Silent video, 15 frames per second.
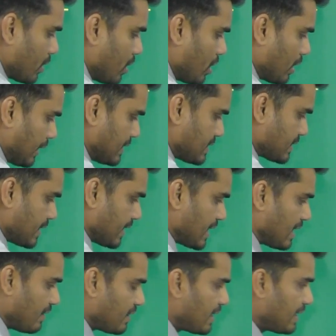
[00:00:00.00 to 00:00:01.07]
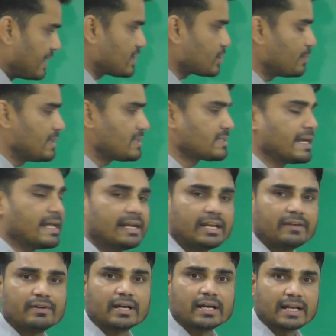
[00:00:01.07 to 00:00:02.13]
और इसके अलावा इसमें
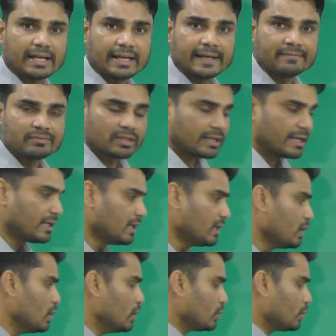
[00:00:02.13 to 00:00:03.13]
सैलरी वगैरह है है ना